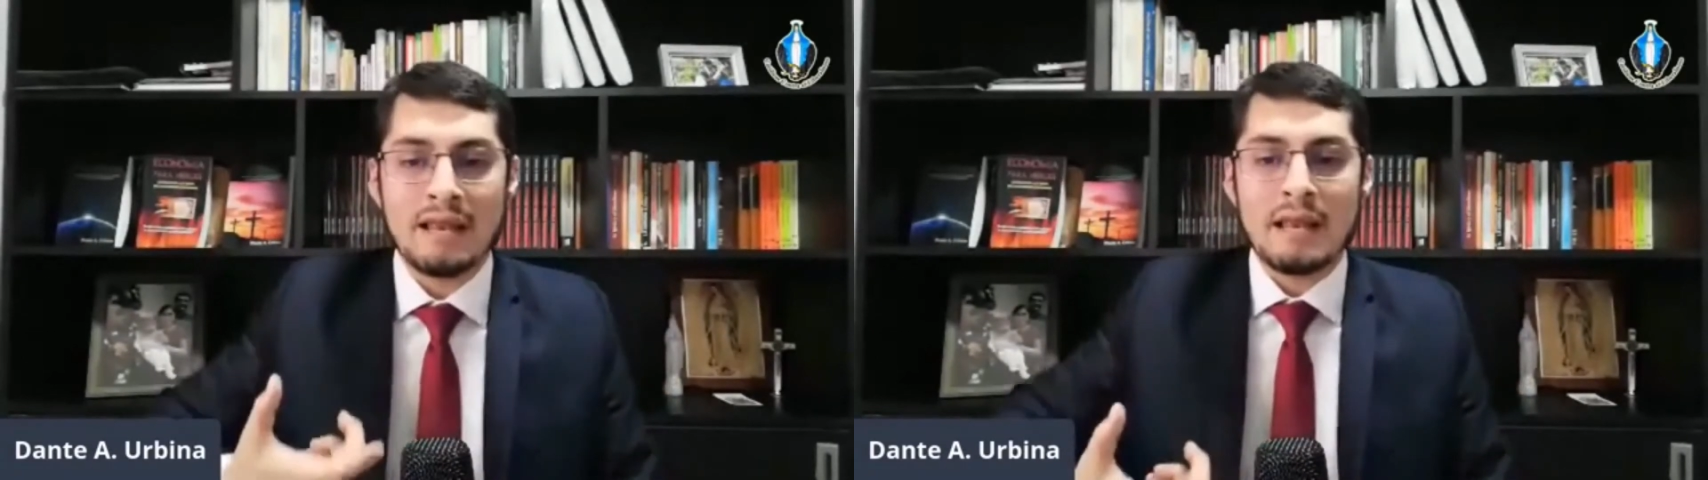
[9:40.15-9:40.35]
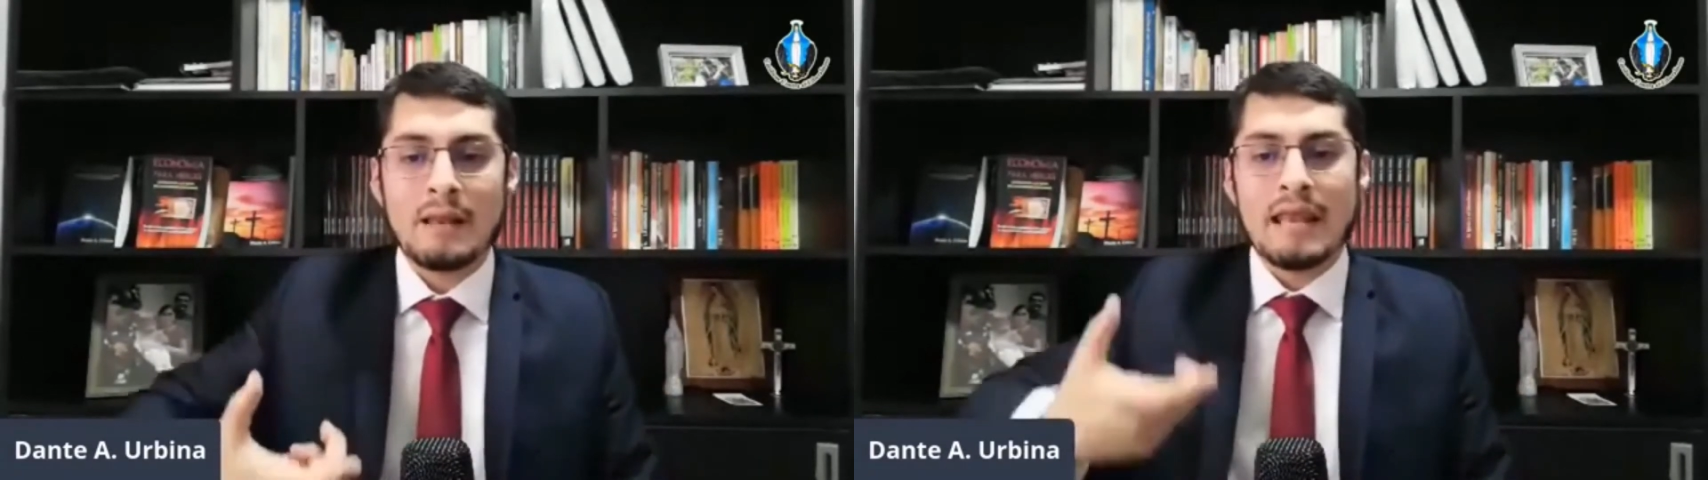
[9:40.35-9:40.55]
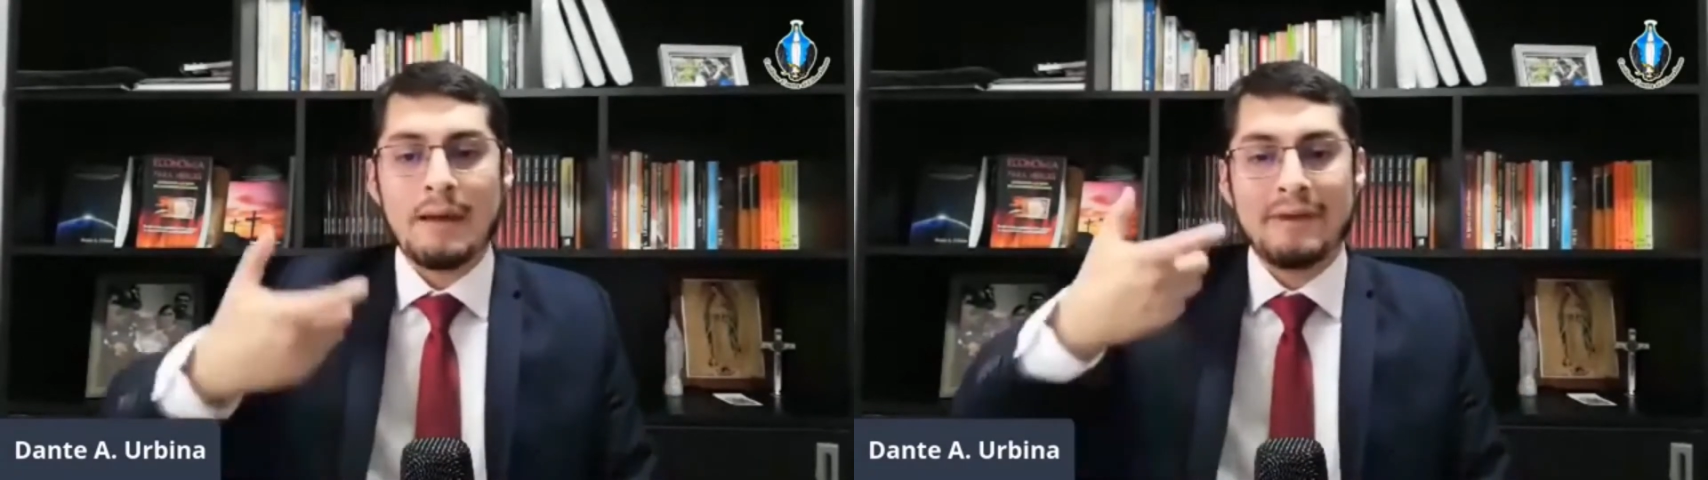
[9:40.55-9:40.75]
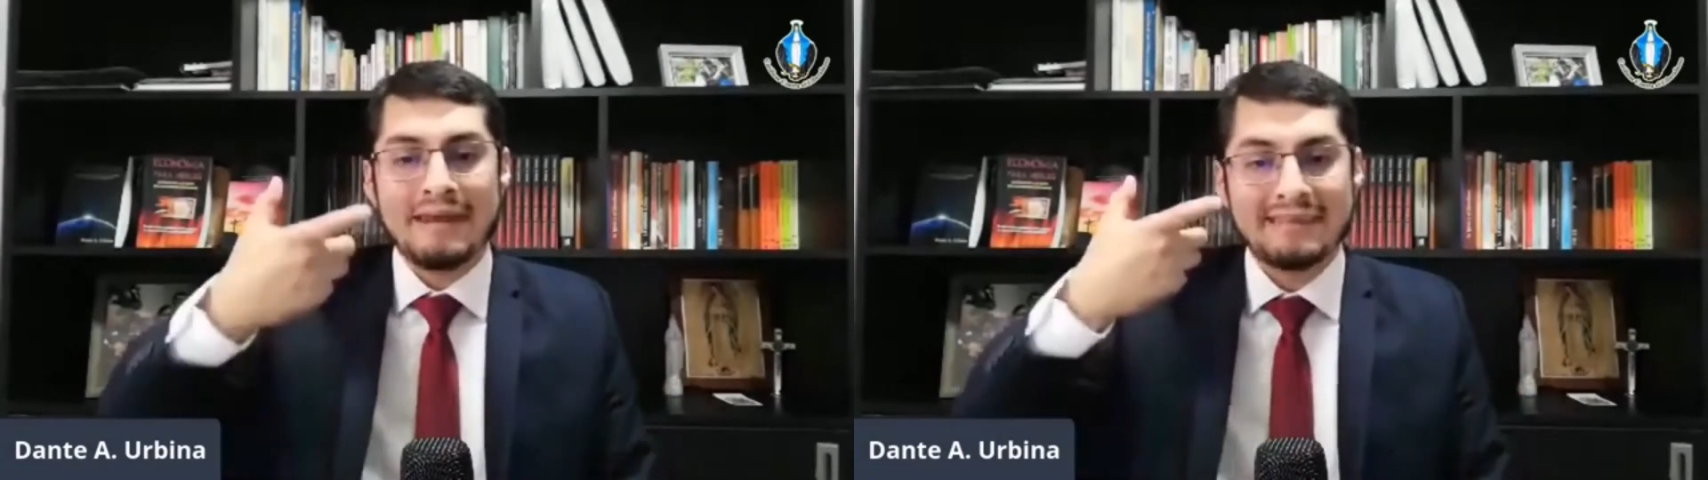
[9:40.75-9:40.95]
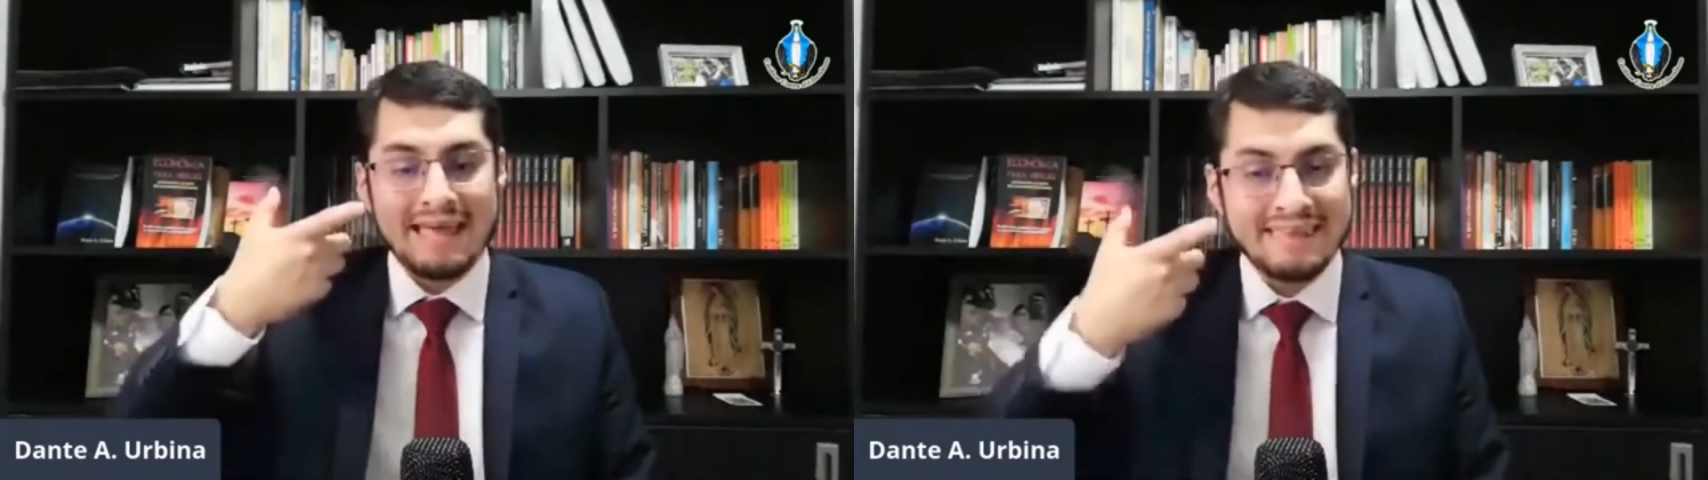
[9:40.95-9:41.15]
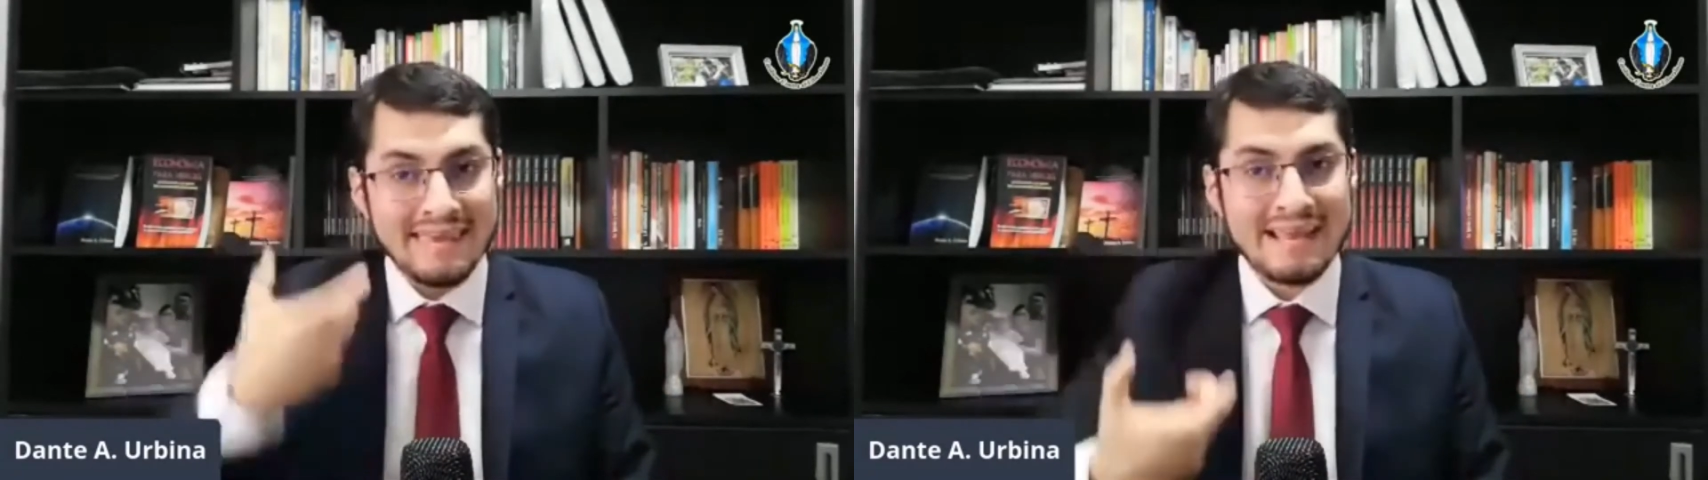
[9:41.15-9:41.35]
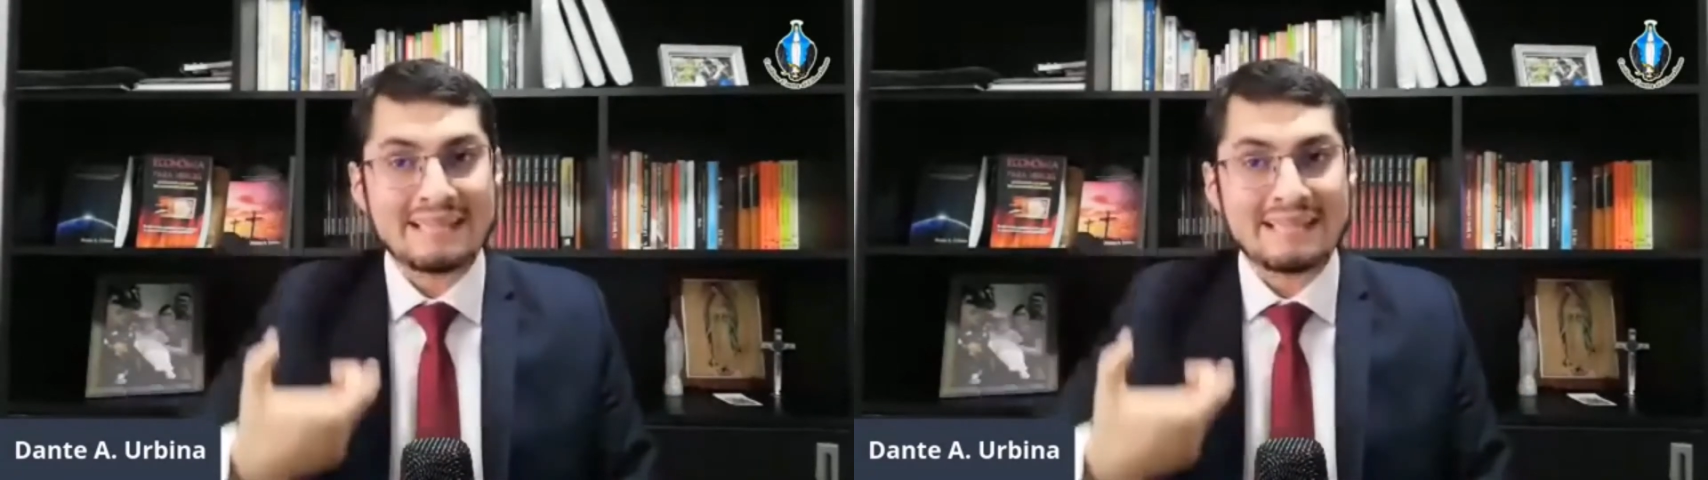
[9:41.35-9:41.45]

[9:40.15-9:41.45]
la verdadera